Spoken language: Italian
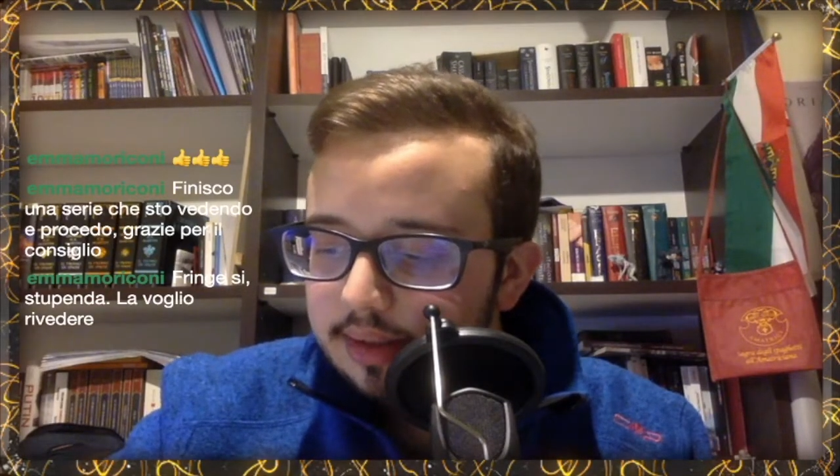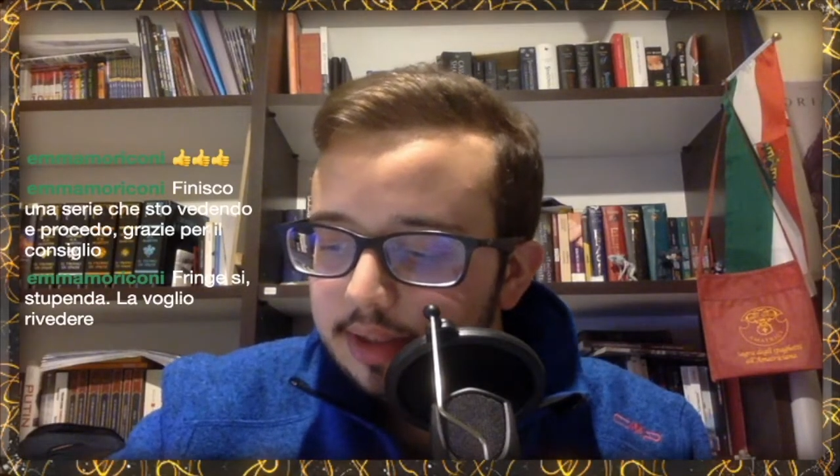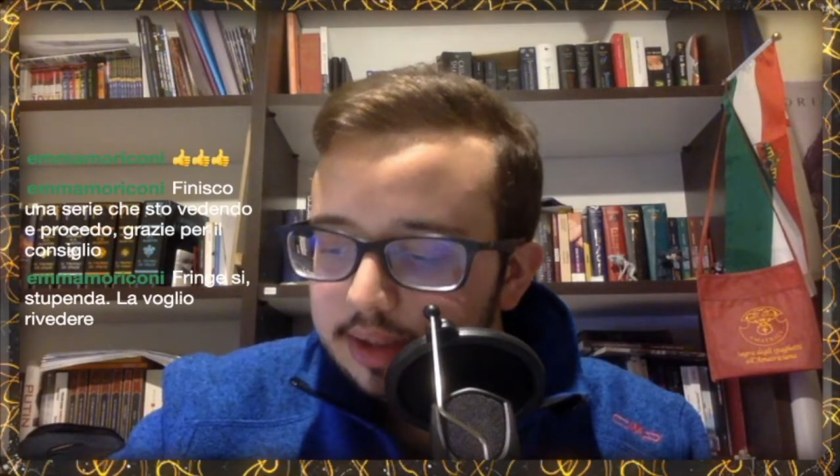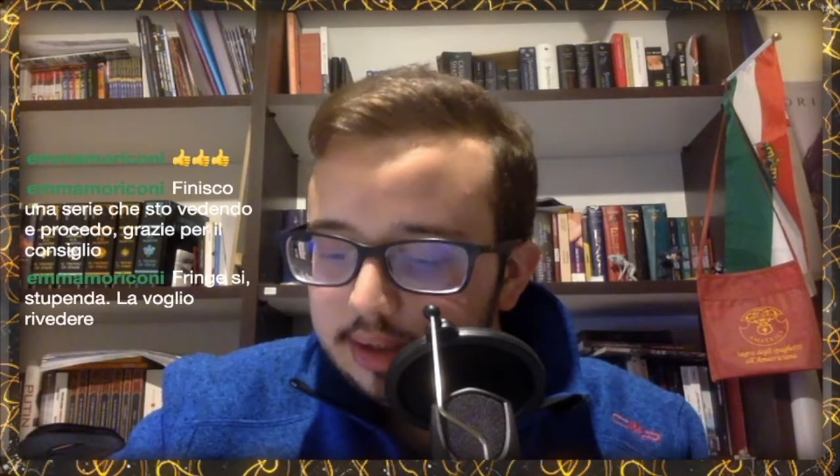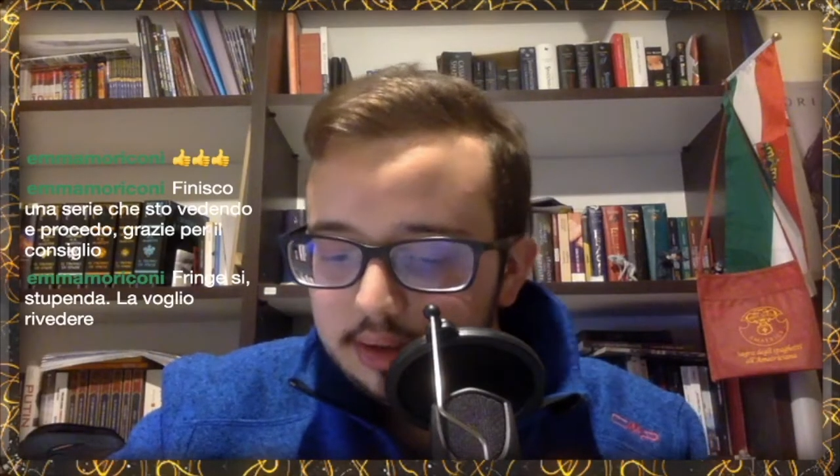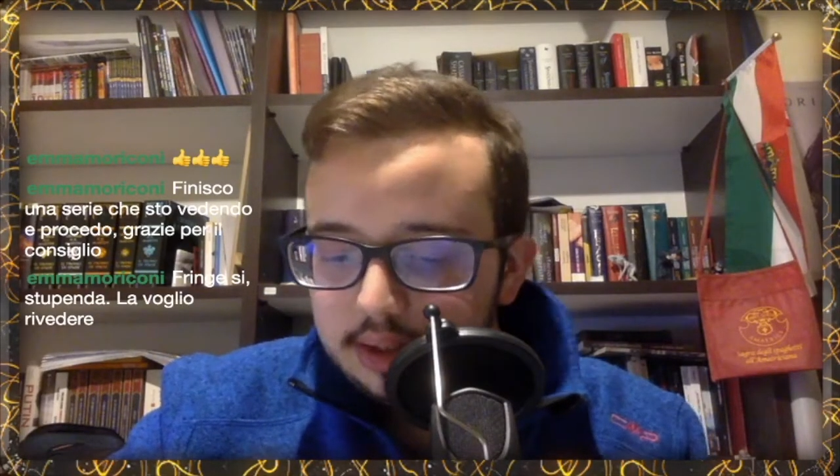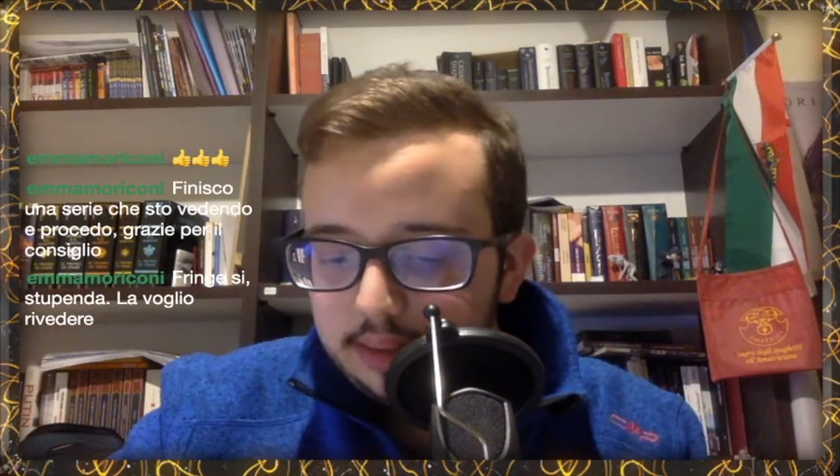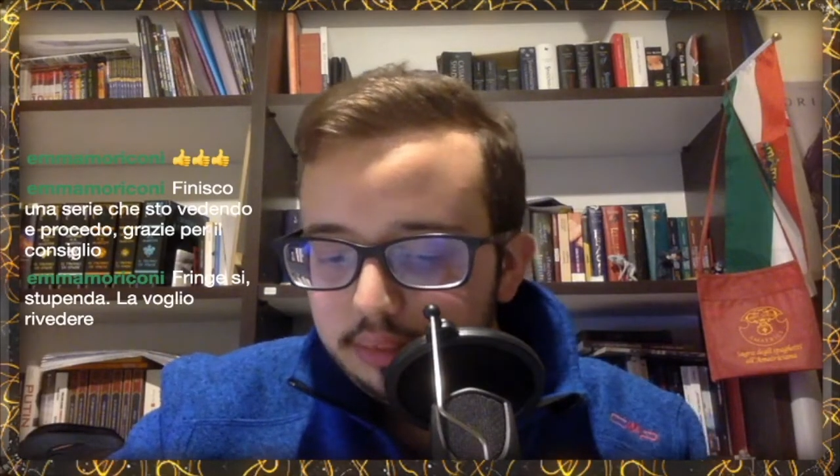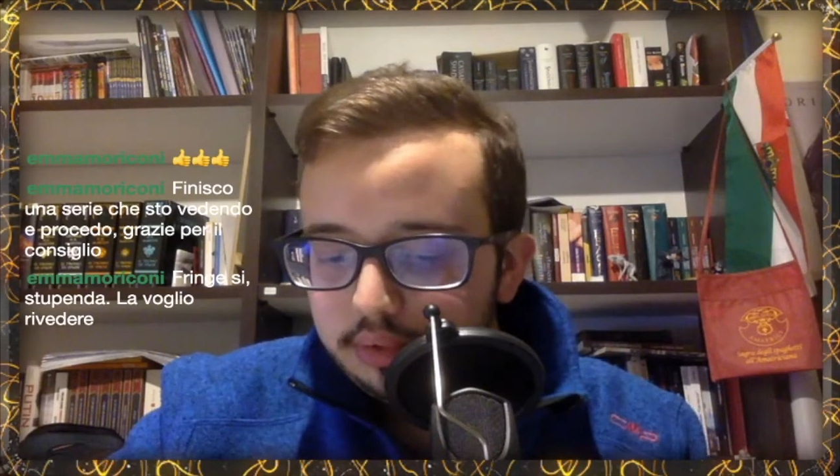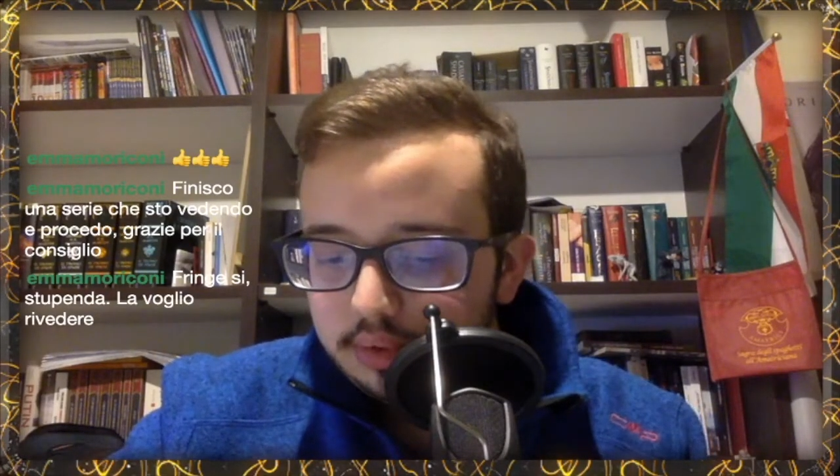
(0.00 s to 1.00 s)
partito da
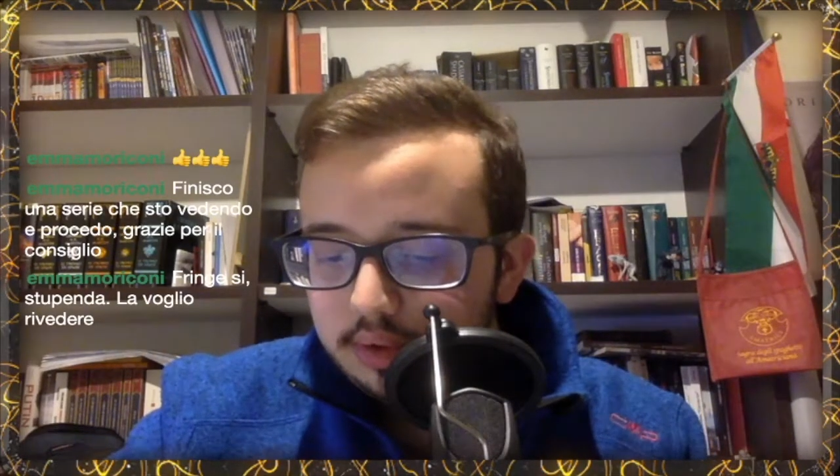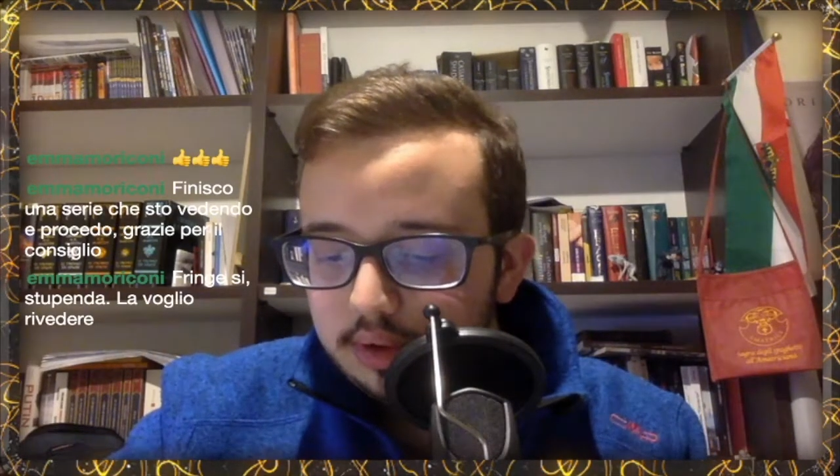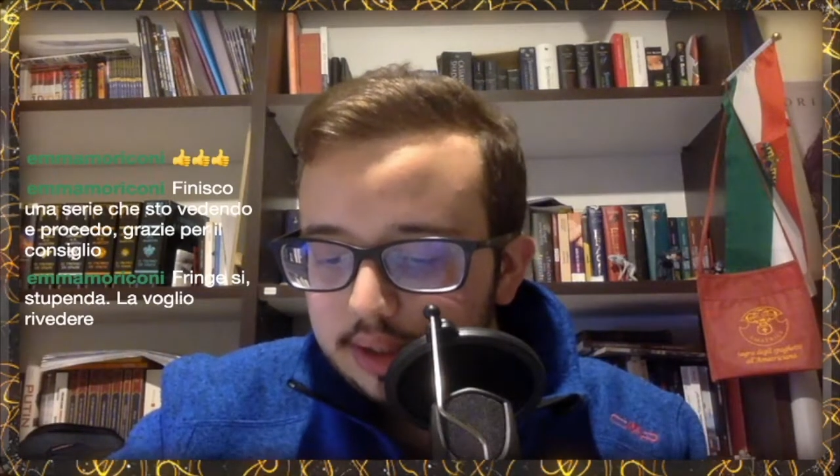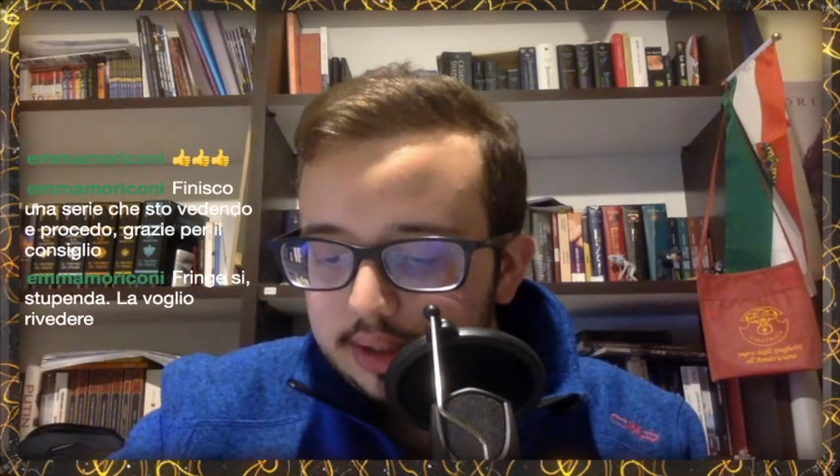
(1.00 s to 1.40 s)
Hamburgo